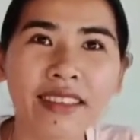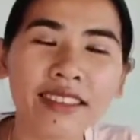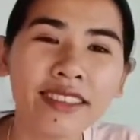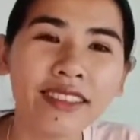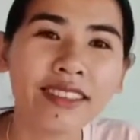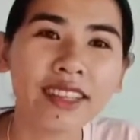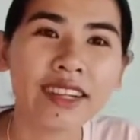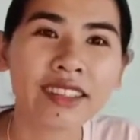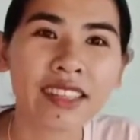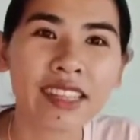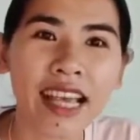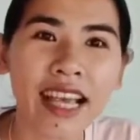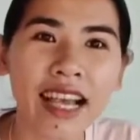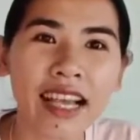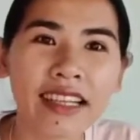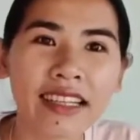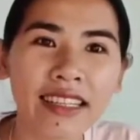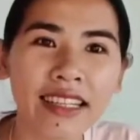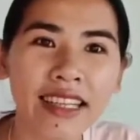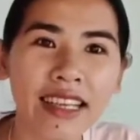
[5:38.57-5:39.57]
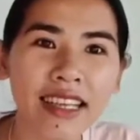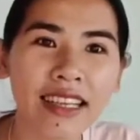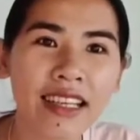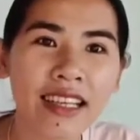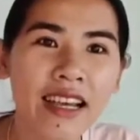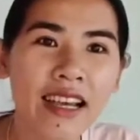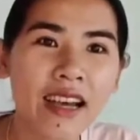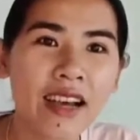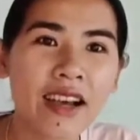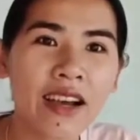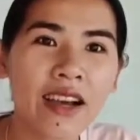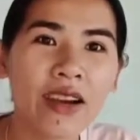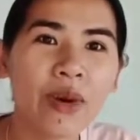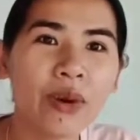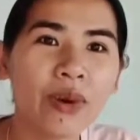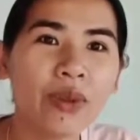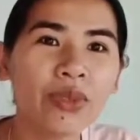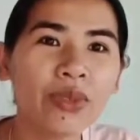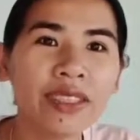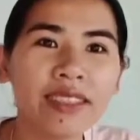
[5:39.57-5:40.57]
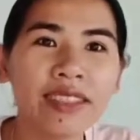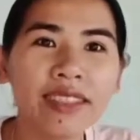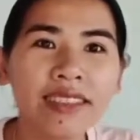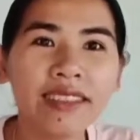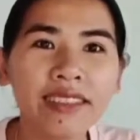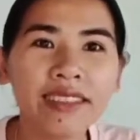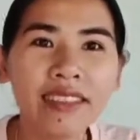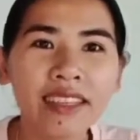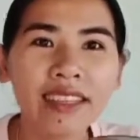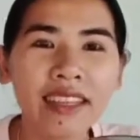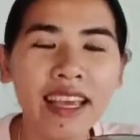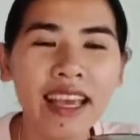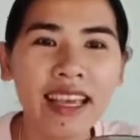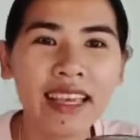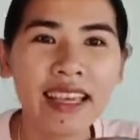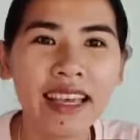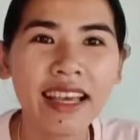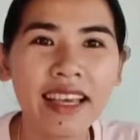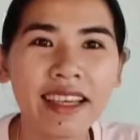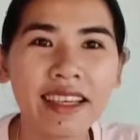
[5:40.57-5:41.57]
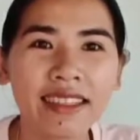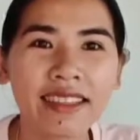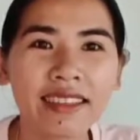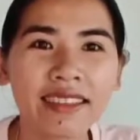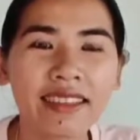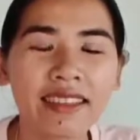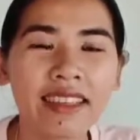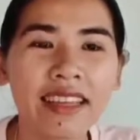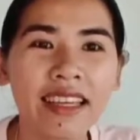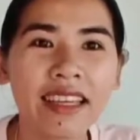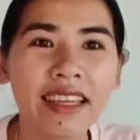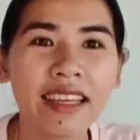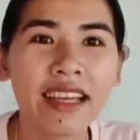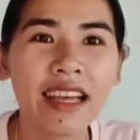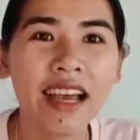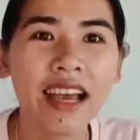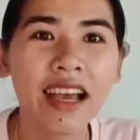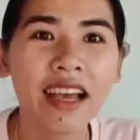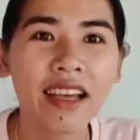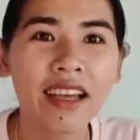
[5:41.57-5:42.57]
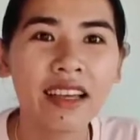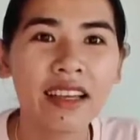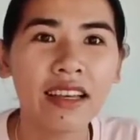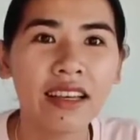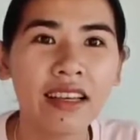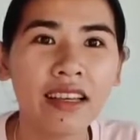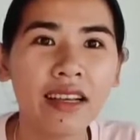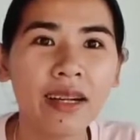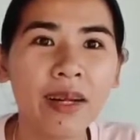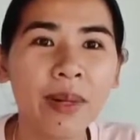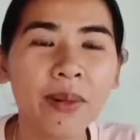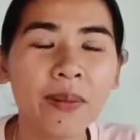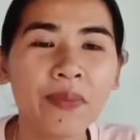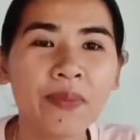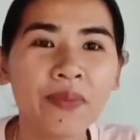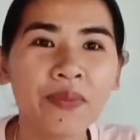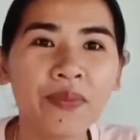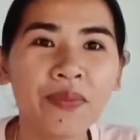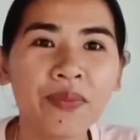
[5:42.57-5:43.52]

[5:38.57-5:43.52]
chưa có sẵn cái à, hũ thủy tinh như thế này á thì à, à,